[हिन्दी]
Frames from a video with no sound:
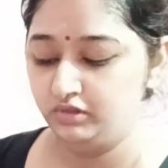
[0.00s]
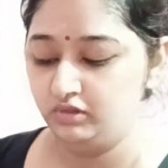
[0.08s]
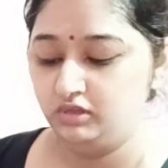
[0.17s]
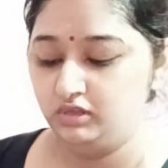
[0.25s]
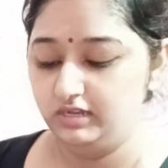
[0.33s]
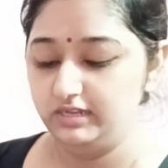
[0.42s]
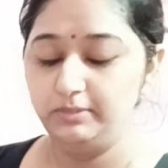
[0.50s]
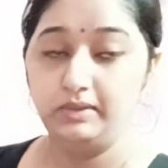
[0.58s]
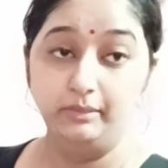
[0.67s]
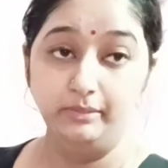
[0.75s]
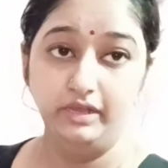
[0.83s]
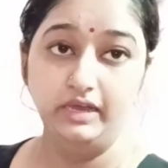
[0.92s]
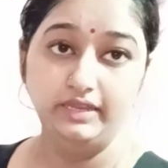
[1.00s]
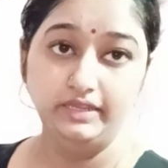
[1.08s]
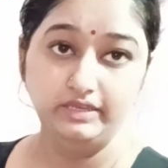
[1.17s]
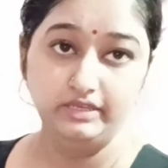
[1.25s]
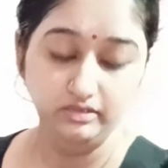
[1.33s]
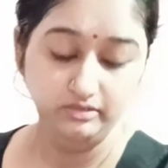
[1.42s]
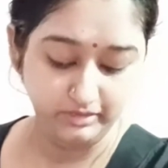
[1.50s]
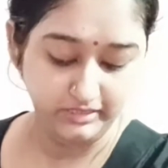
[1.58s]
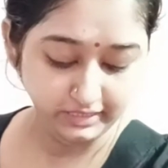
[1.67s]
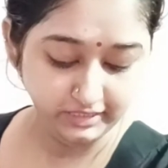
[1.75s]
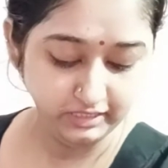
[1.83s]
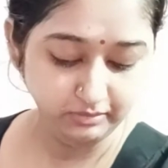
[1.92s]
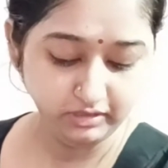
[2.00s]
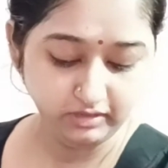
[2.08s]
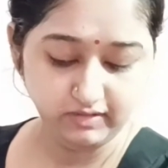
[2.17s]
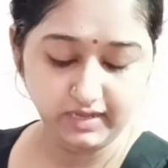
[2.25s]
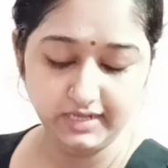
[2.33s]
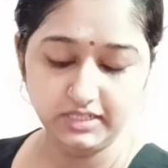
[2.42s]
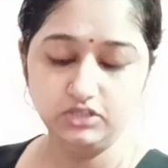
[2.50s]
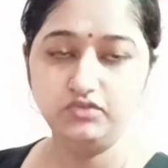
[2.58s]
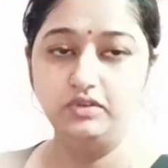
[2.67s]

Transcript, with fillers: लिप बाम मंगाने के बनाने के लिए मंगवाया था तो फिर मैंने